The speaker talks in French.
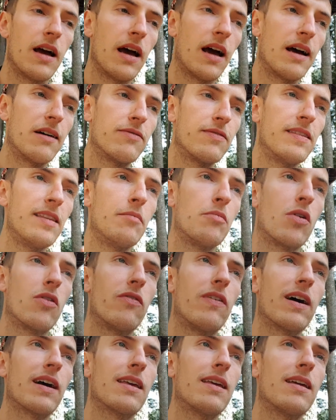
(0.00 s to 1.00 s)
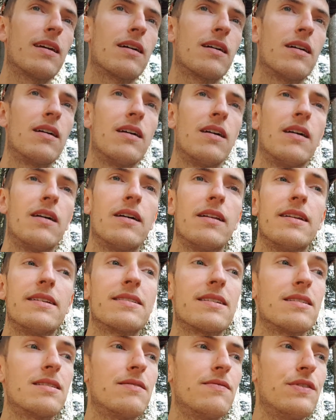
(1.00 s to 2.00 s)
infiniment variée. Les
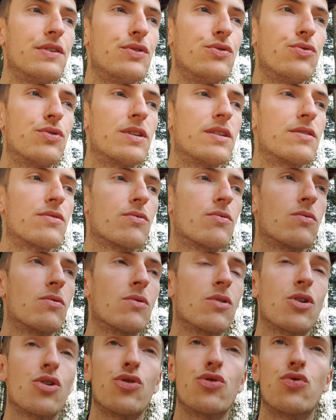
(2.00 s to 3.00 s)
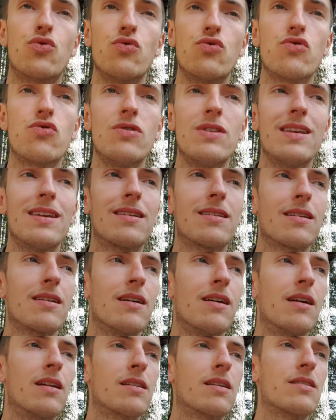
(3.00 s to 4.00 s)
individus qui sont tous uniques,
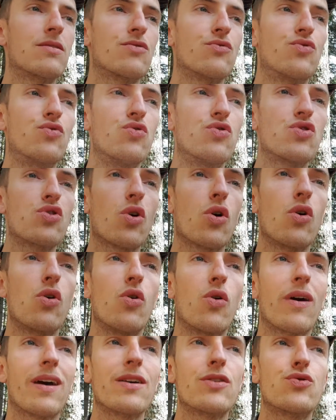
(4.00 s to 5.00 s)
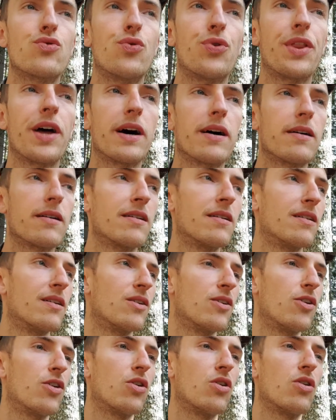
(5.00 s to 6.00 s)
qui sont tous le résultat
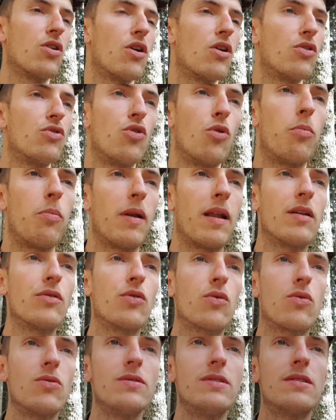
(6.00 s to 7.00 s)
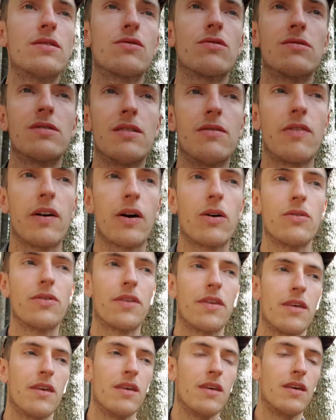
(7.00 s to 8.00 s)
euh, de plein de conditions
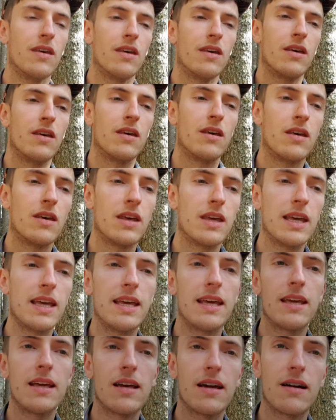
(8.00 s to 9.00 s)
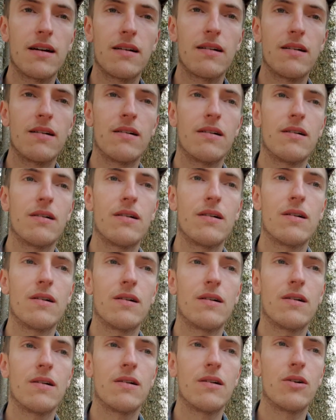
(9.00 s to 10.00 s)
différentes, et
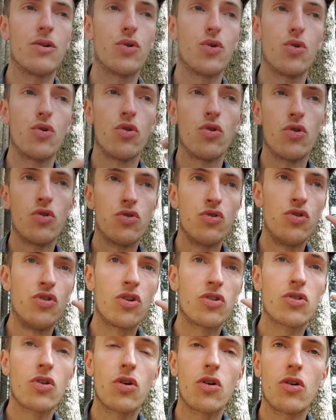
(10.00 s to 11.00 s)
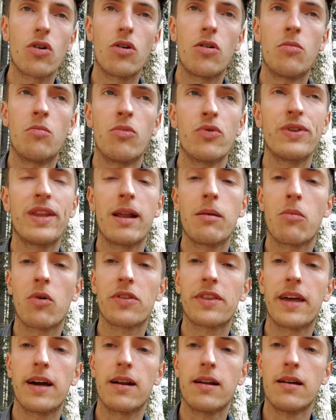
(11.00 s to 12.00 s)
euh, notre modèle
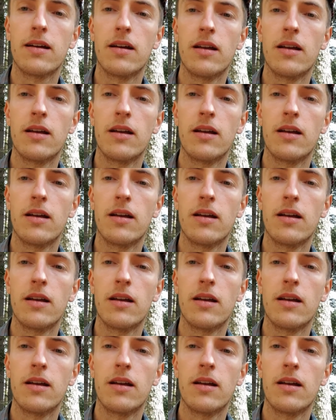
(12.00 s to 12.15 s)
mental.